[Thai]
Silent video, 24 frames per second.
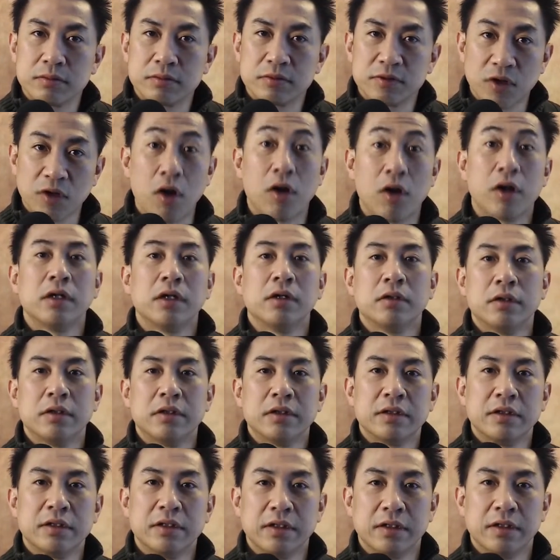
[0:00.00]
สอน
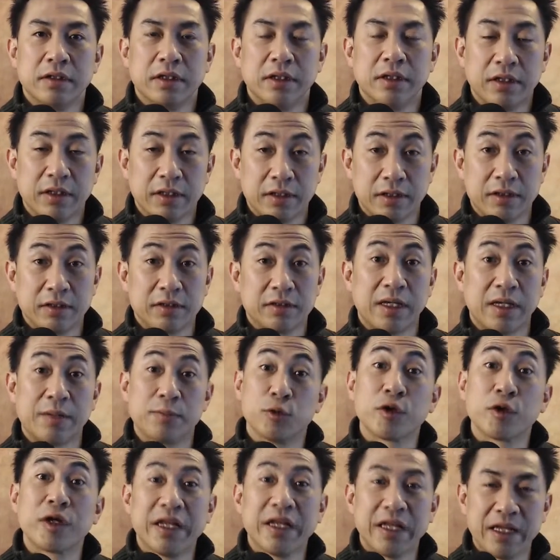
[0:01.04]
ทำธุ
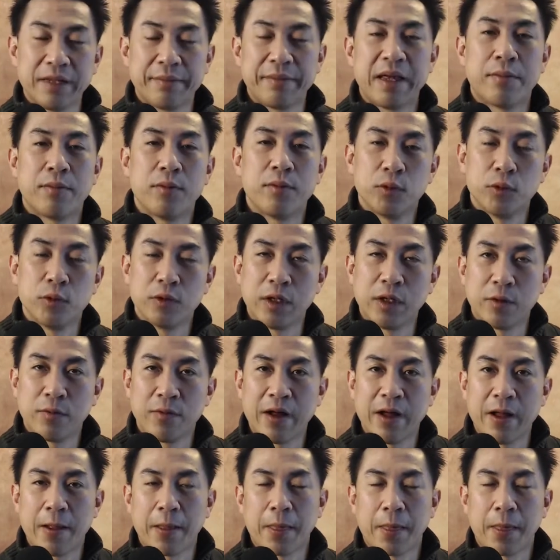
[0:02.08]
รกิจ eBay ผมรู้เลยว่า